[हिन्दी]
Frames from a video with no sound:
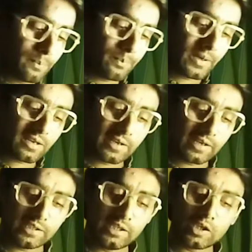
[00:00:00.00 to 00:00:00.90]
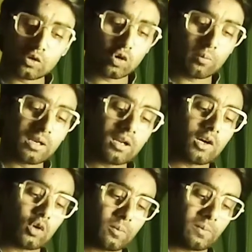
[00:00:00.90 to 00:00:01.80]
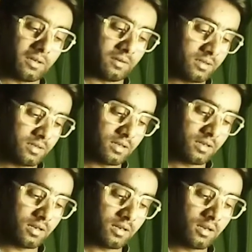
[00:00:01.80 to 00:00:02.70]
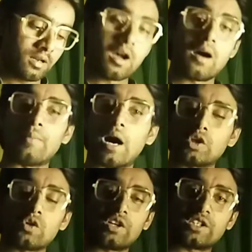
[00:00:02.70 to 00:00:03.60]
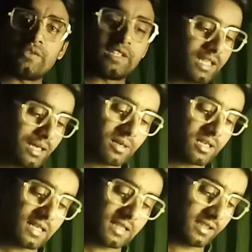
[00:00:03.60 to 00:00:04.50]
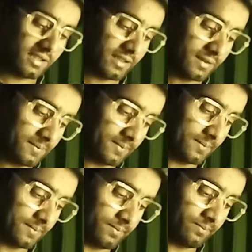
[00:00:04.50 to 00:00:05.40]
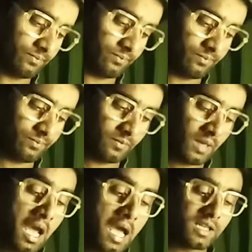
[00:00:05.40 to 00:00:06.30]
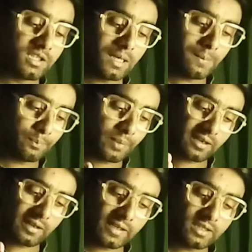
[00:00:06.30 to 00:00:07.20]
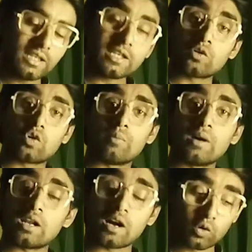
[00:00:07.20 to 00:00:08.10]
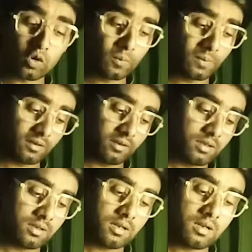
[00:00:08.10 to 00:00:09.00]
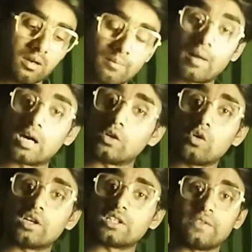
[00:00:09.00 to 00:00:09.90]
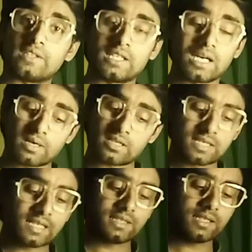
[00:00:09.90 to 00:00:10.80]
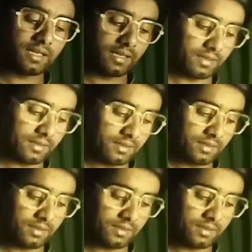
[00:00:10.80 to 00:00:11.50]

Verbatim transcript: जब प्रकृति के कोमल अंगों पर मानव गतिविधियां बढ़ जाती हैं जब प्रकृति के कोमल अंगों पर मानव गतिविधियां बढ़ जाती हैं